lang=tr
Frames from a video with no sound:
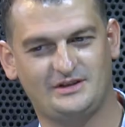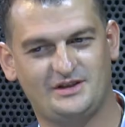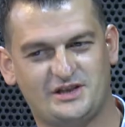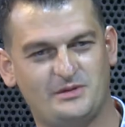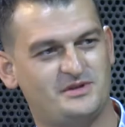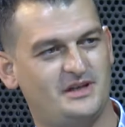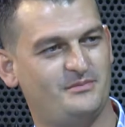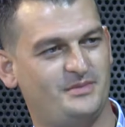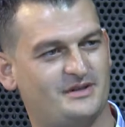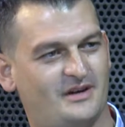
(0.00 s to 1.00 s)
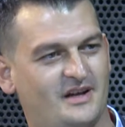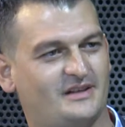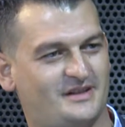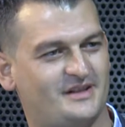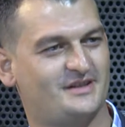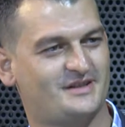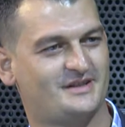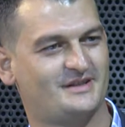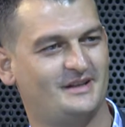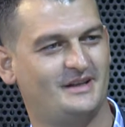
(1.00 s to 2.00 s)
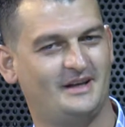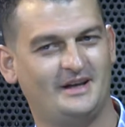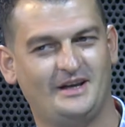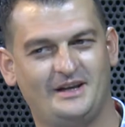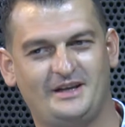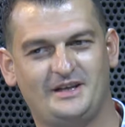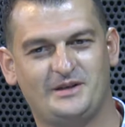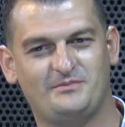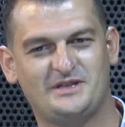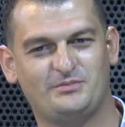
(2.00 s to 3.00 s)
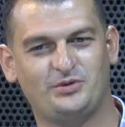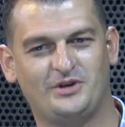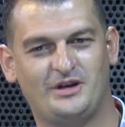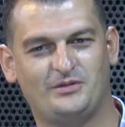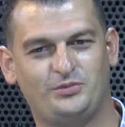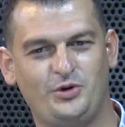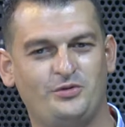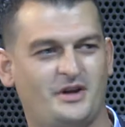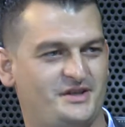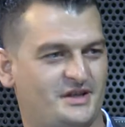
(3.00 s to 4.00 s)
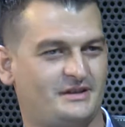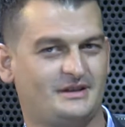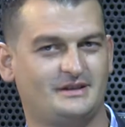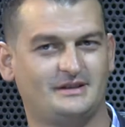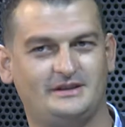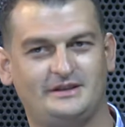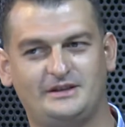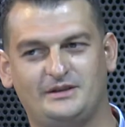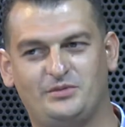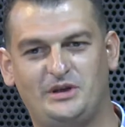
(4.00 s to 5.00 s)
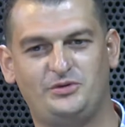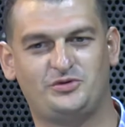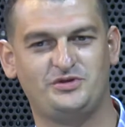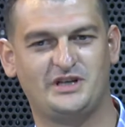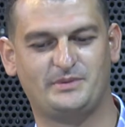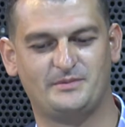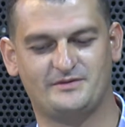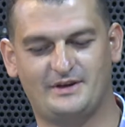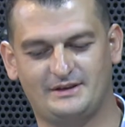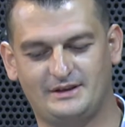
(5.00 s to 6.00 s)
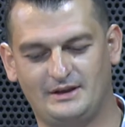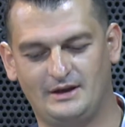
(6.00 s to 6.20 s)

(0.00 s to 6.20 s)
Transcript: girişimciliğin bir anahtarıdır. E, biz buna bu yönden çıktık. E, böyle bir düşünce yapımız vardı.